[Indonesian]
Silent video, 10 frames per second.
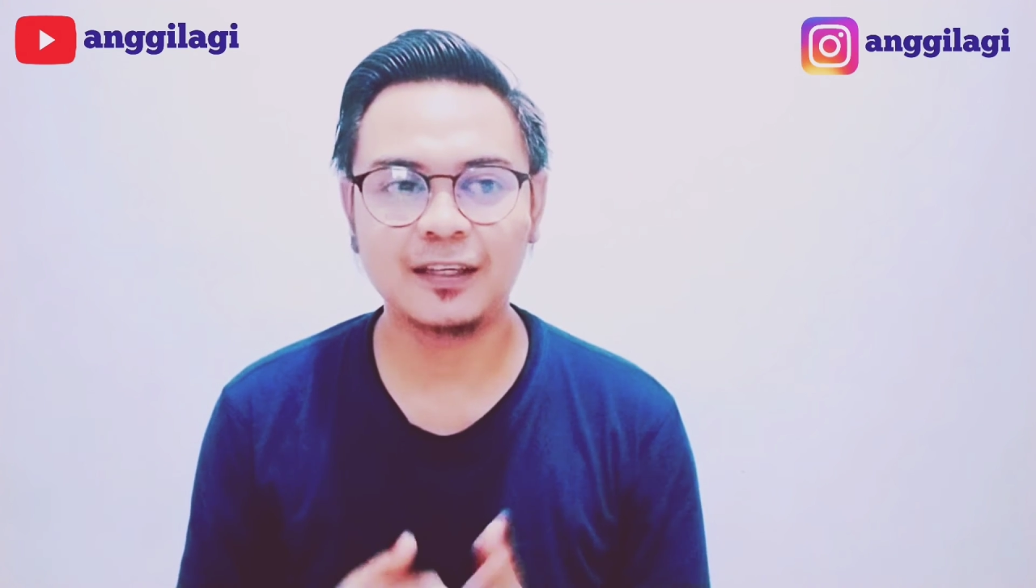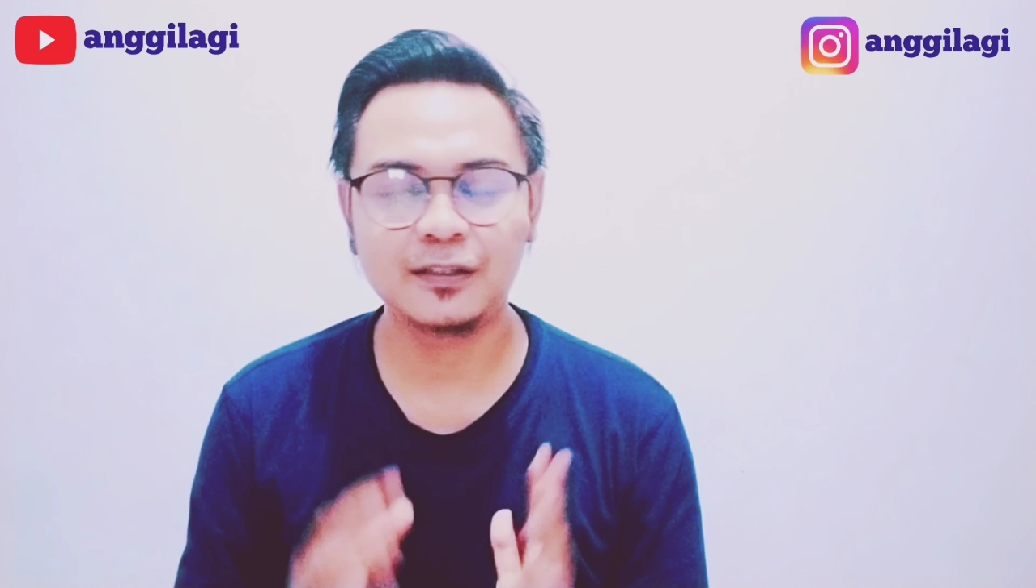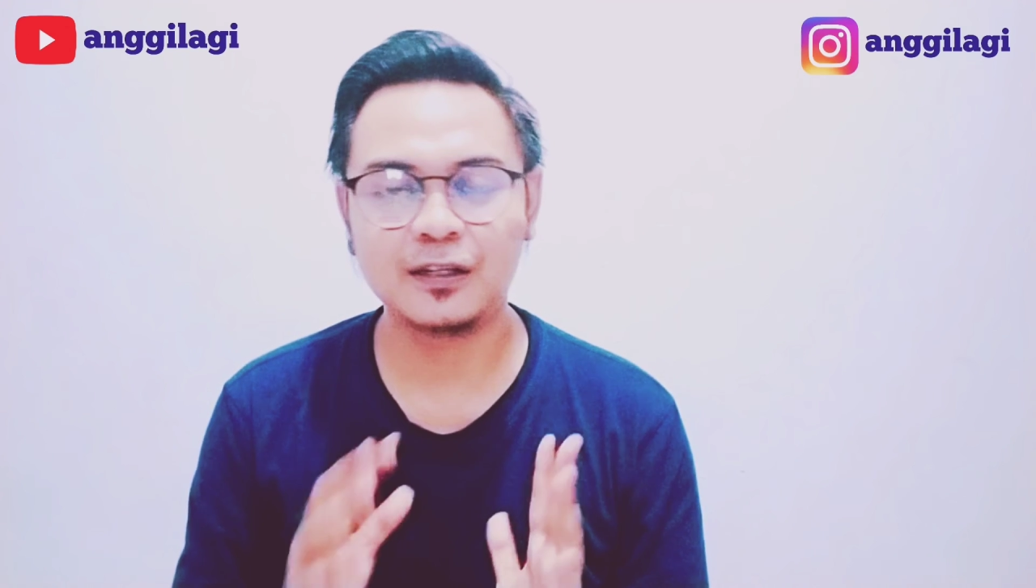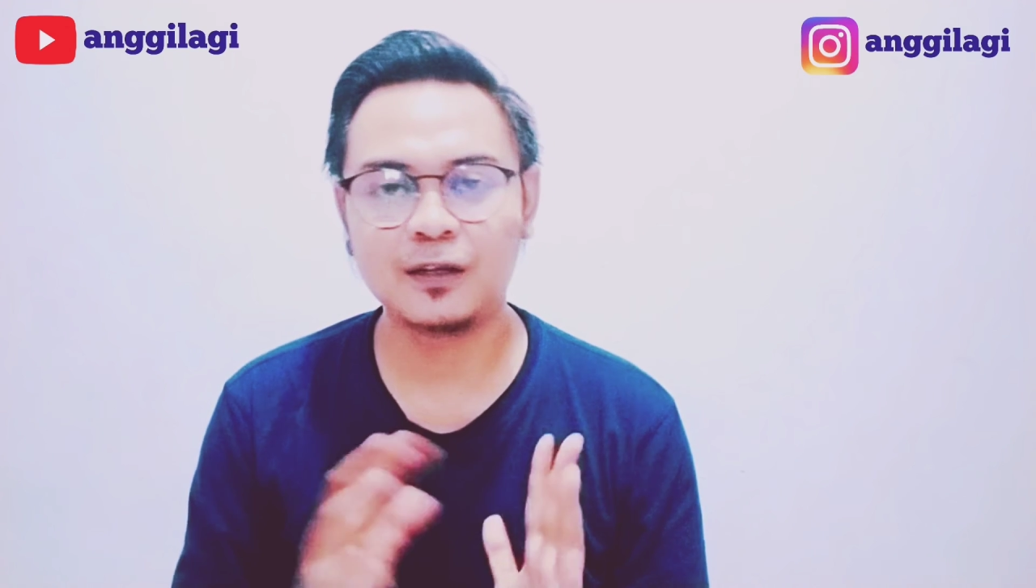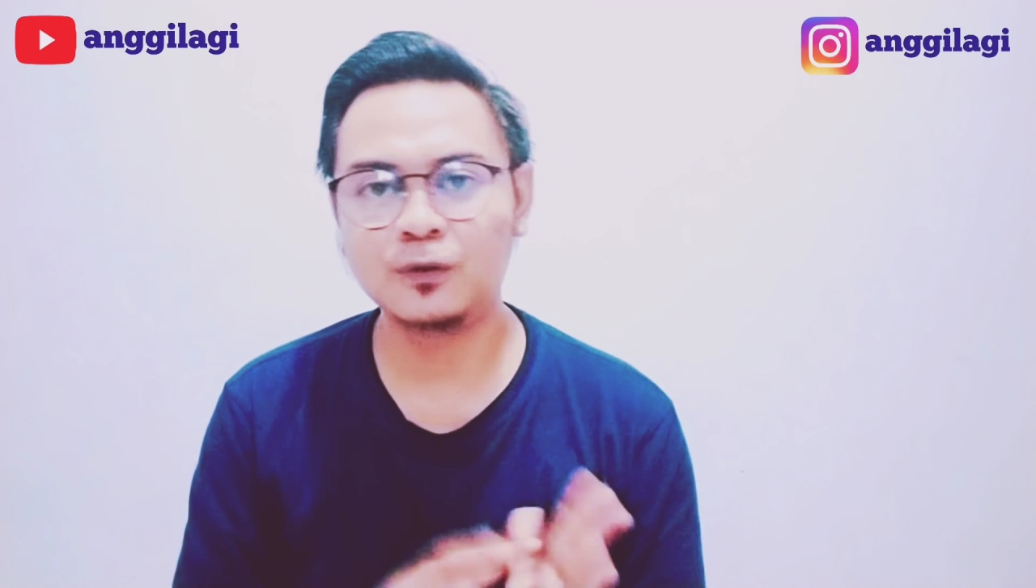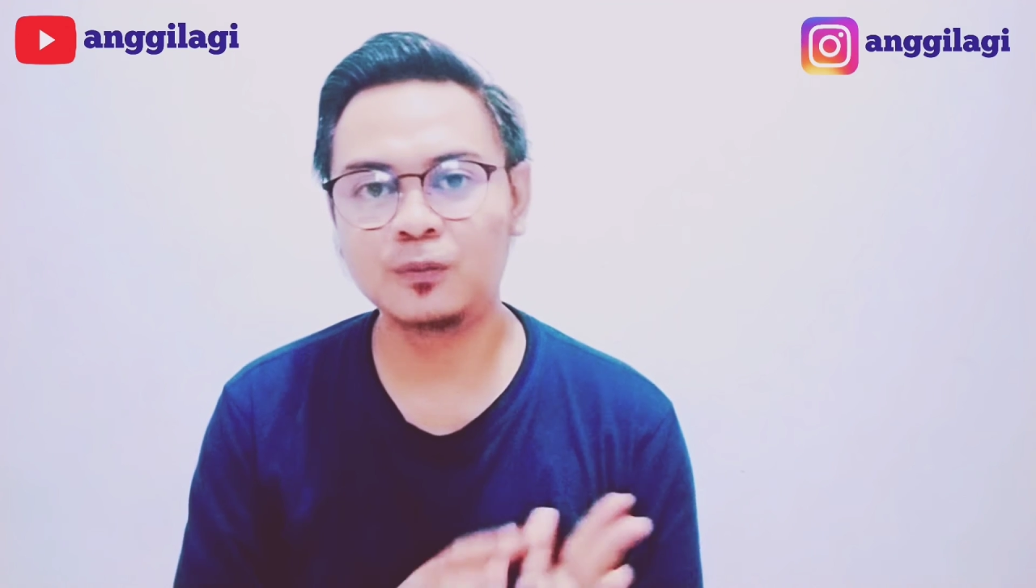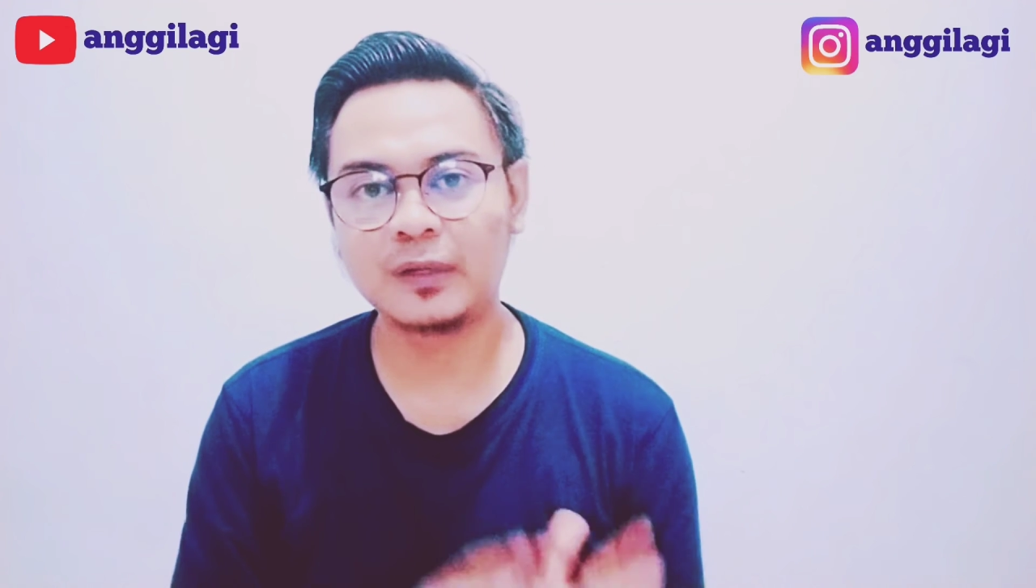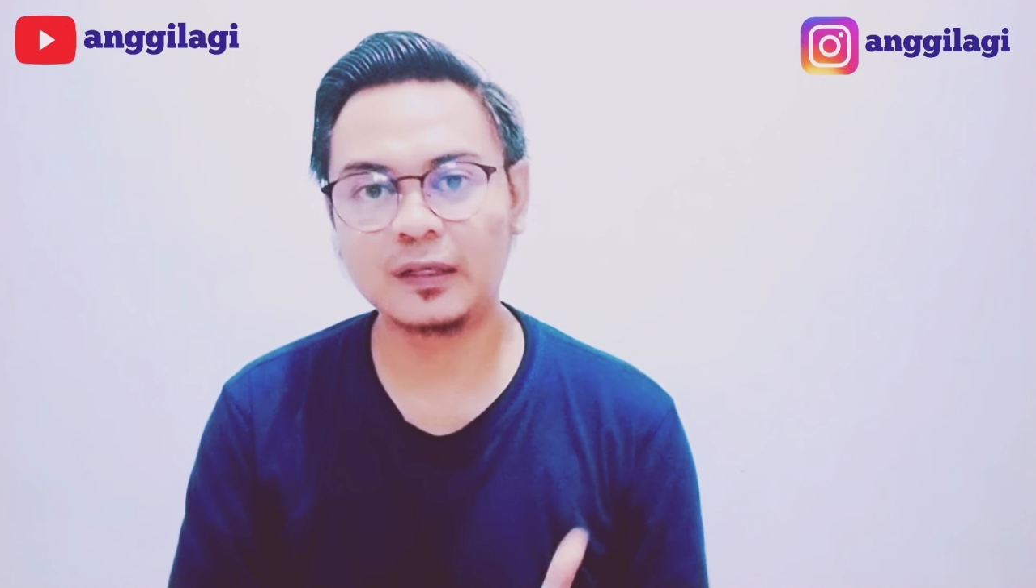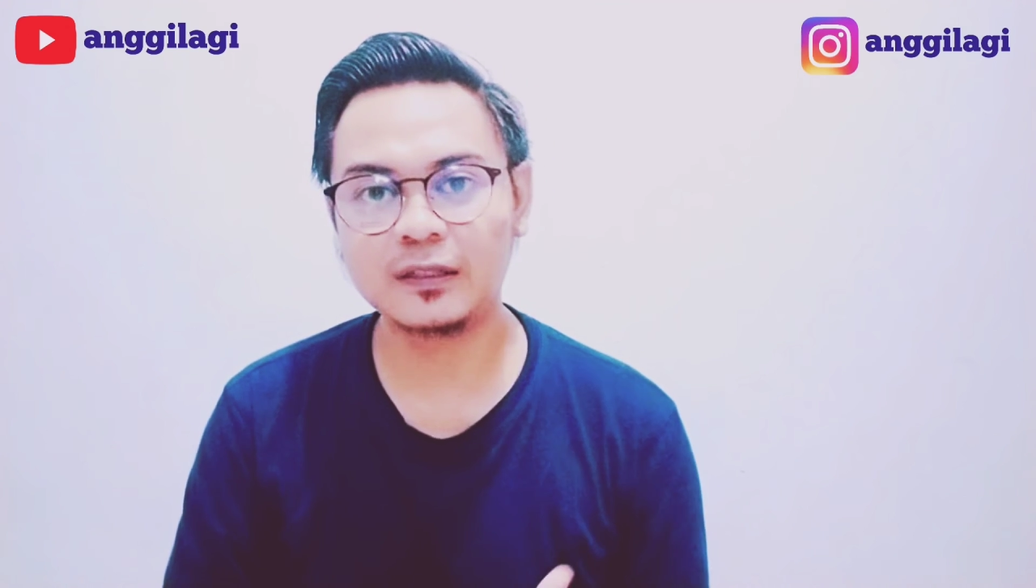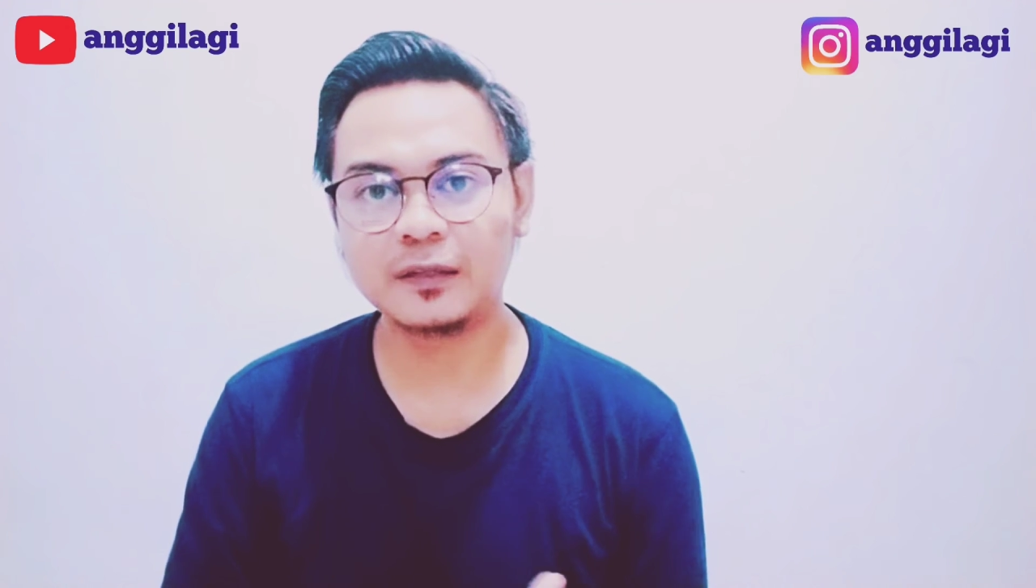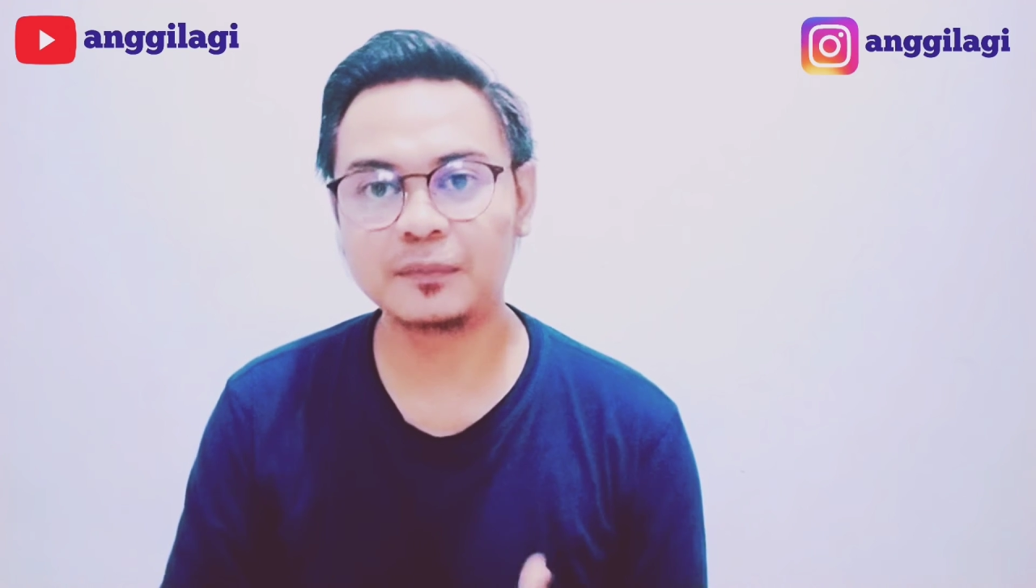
Saya selalu merasa